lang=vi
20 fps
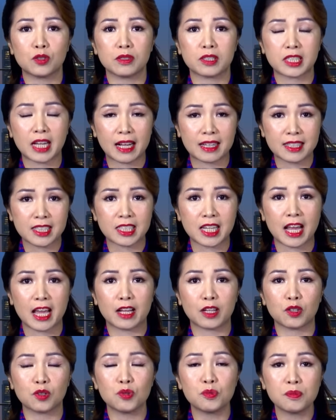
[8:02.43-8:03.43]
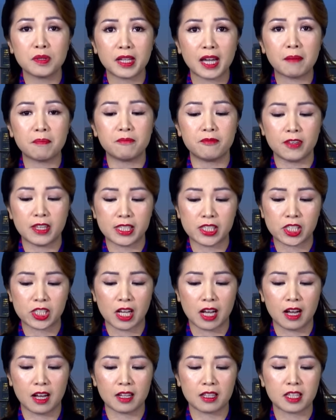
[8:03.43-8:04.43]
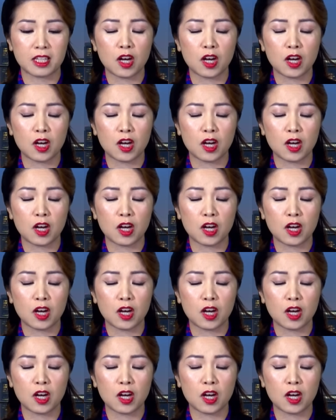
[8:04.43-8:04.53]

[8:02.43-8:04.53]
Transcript: sẵn sàng cung cấp viện trợ